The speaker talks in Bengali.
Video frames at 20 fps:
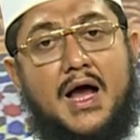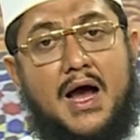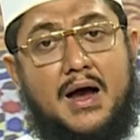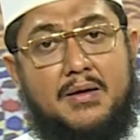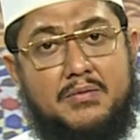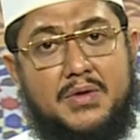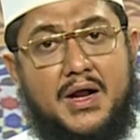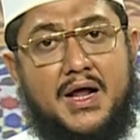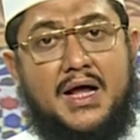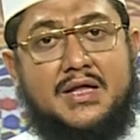
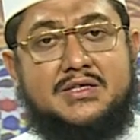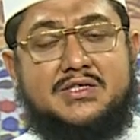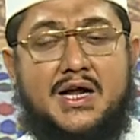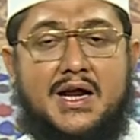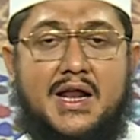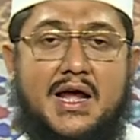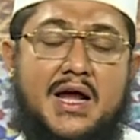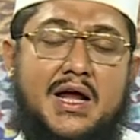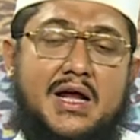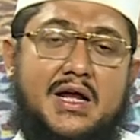আমরা
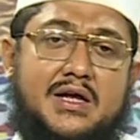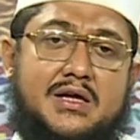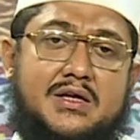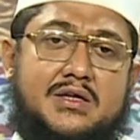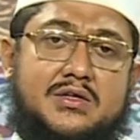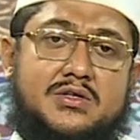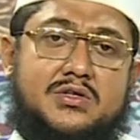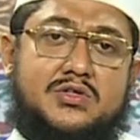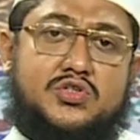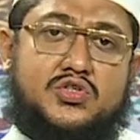যারা
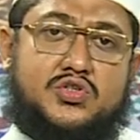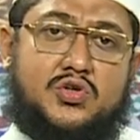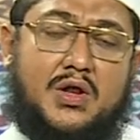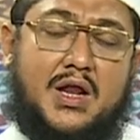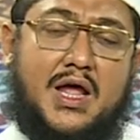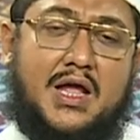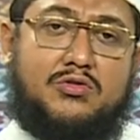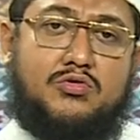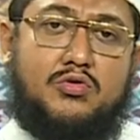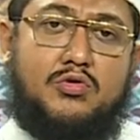
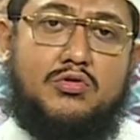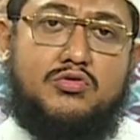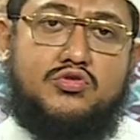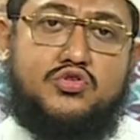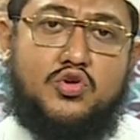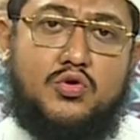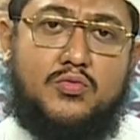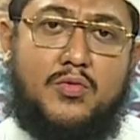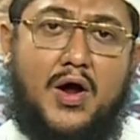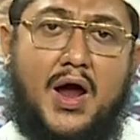সলাতুল
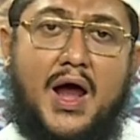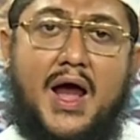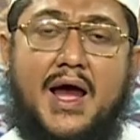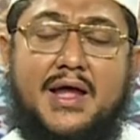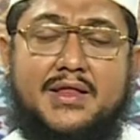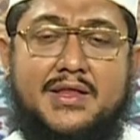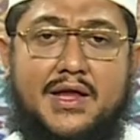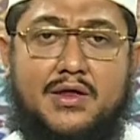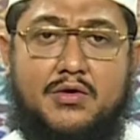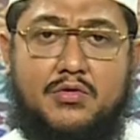জুমা
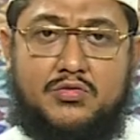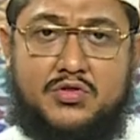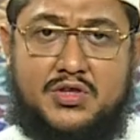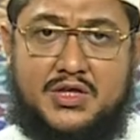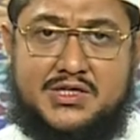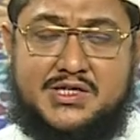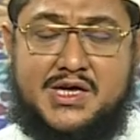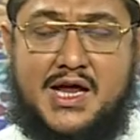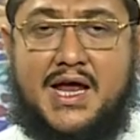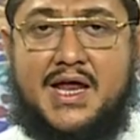আদায়
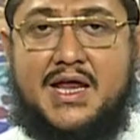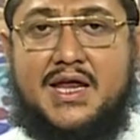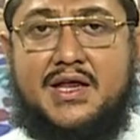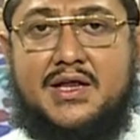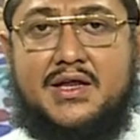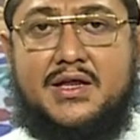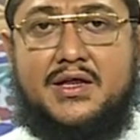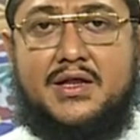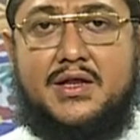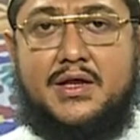করতে চাই
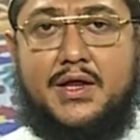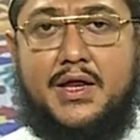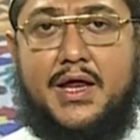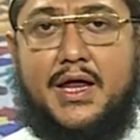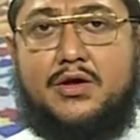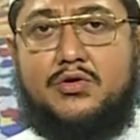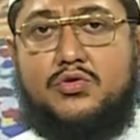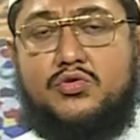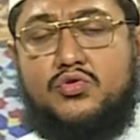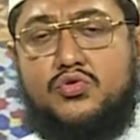
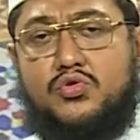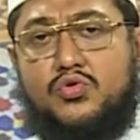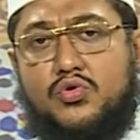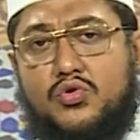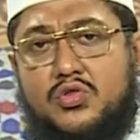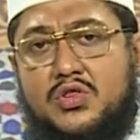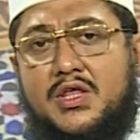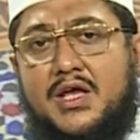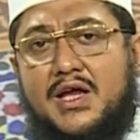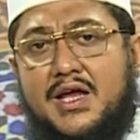একটু
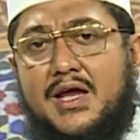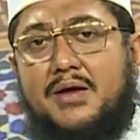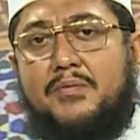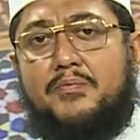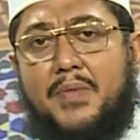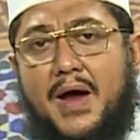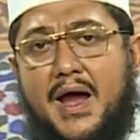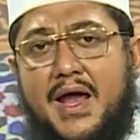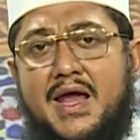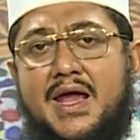দূর থেকে
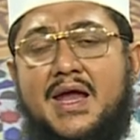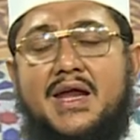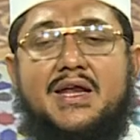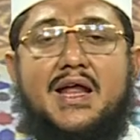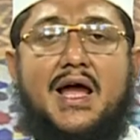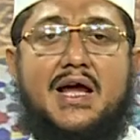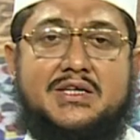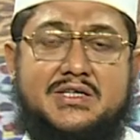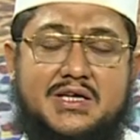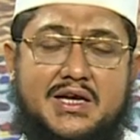পায়ে
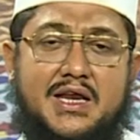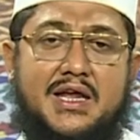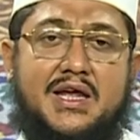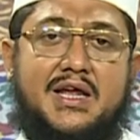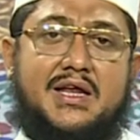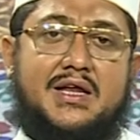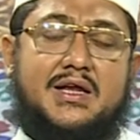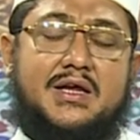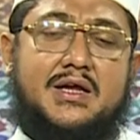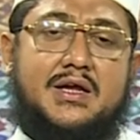হেঁটে আসলে
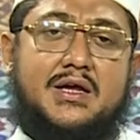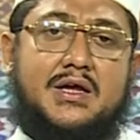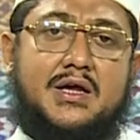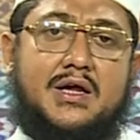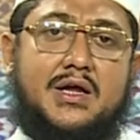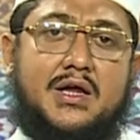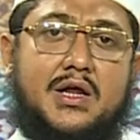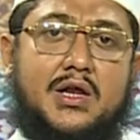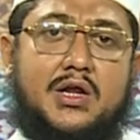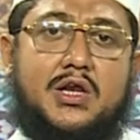
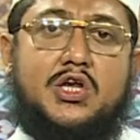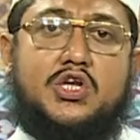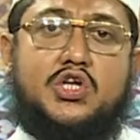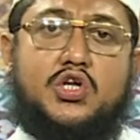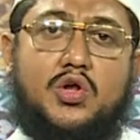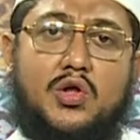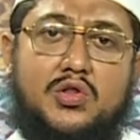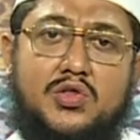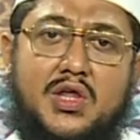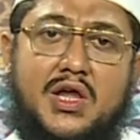
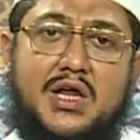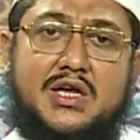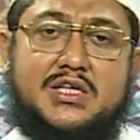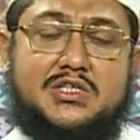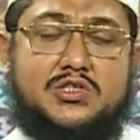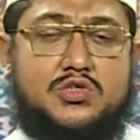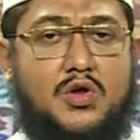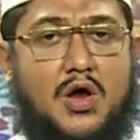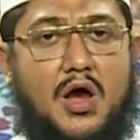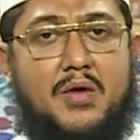নিঃসন্দেহে এটা
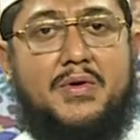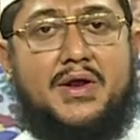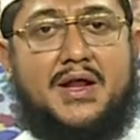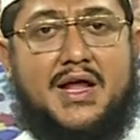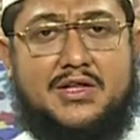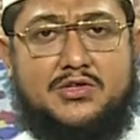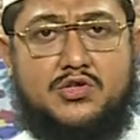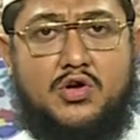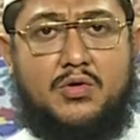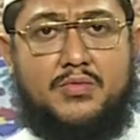সবাবের
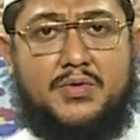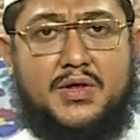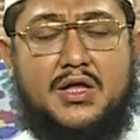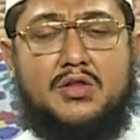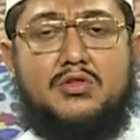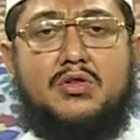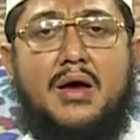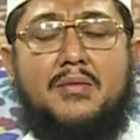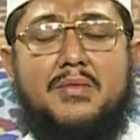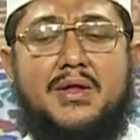কাজ হবে
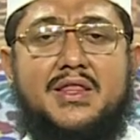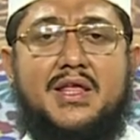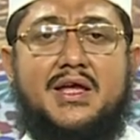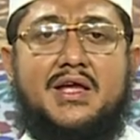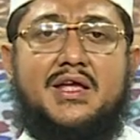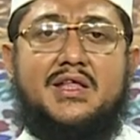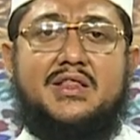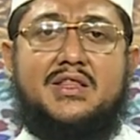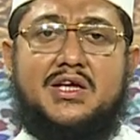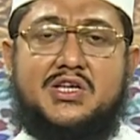কিন্তু আমরা
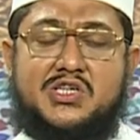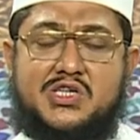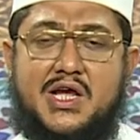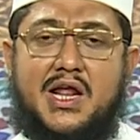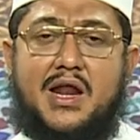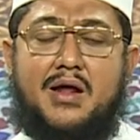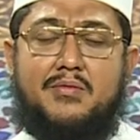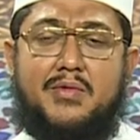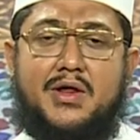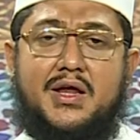দেখি
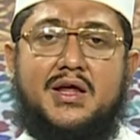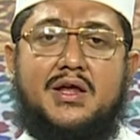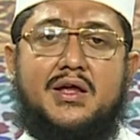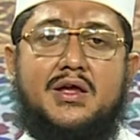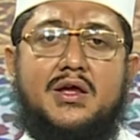দেশগ্রামে